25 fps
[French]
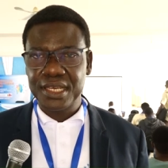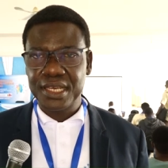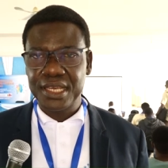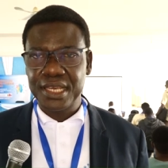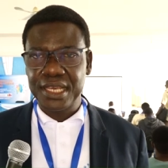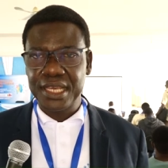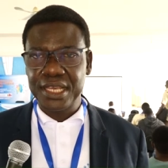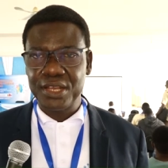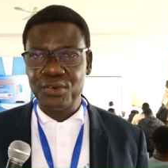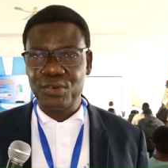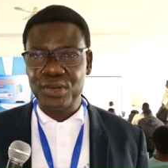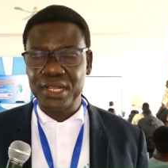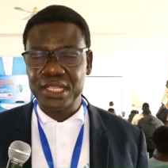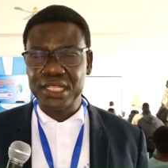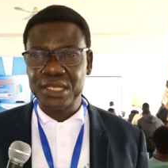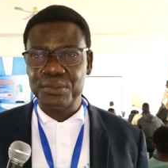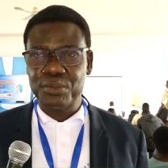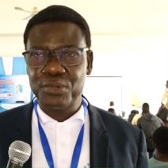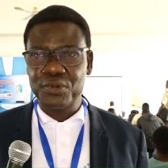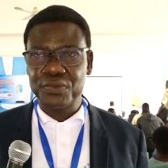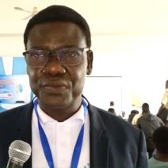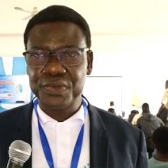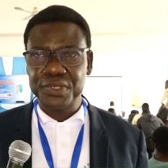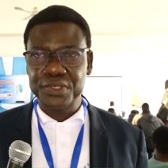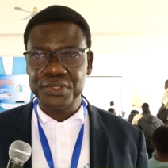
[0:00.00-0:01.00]
Et on a des
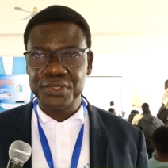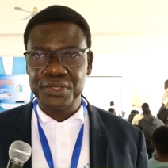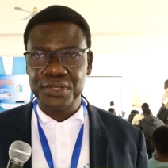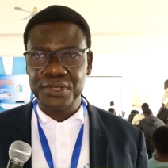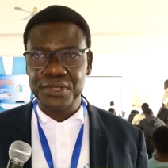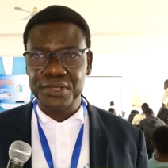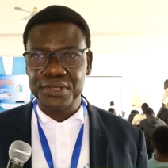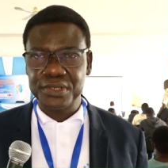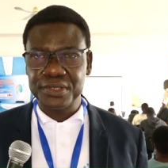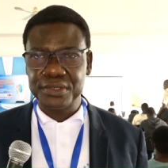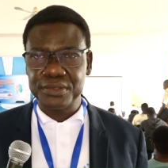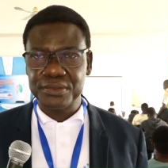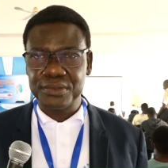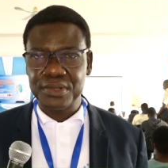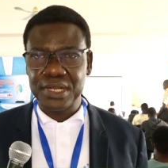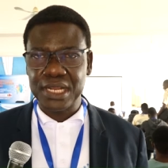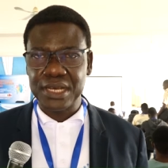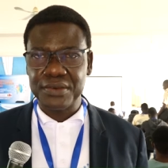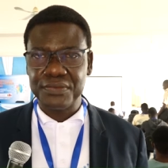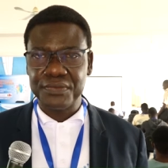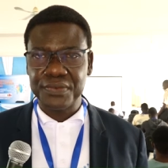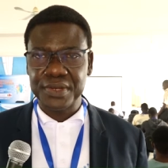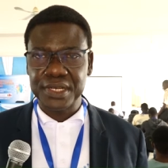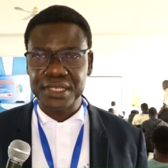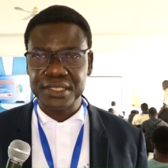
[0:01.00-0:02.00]
professeurs de la
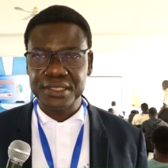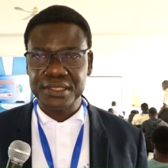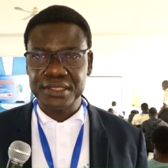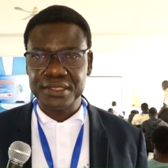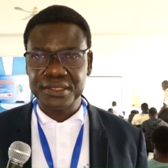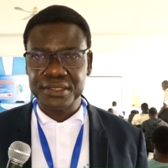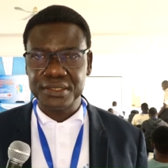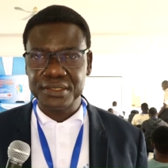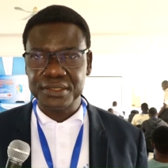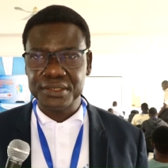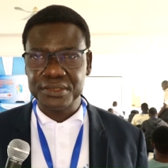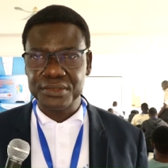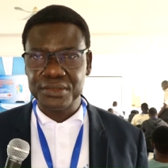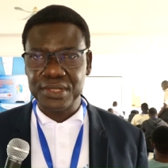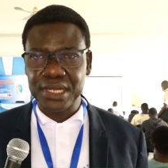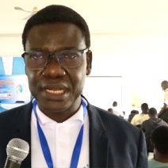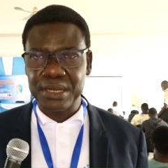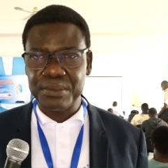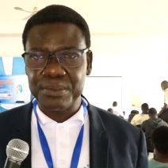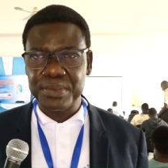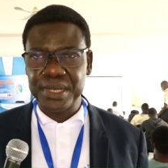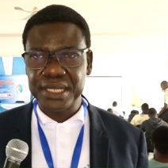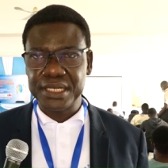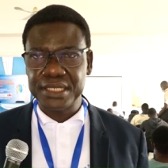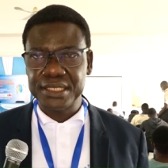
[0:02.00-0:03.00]
France, de la
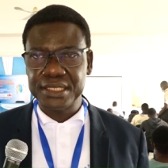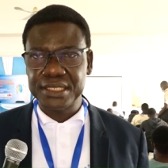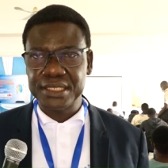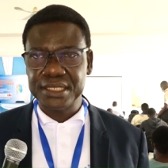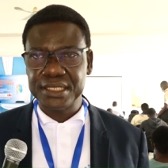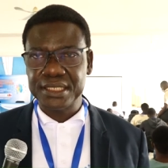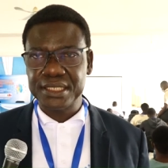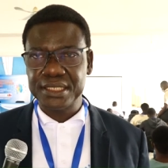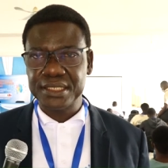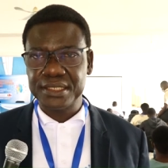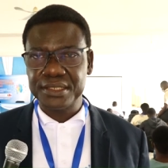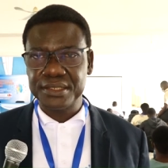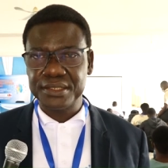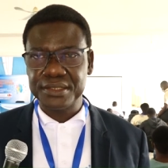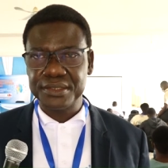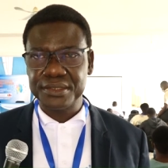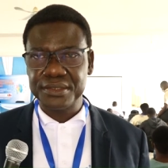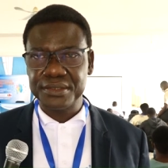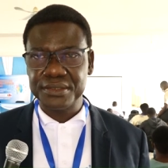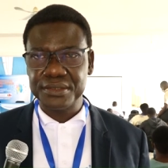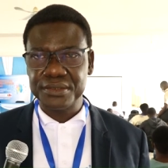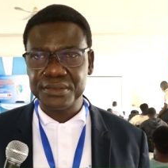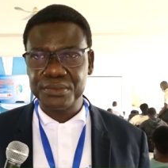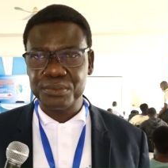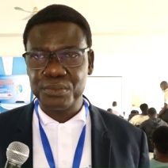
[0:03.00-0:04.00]
Belgique, du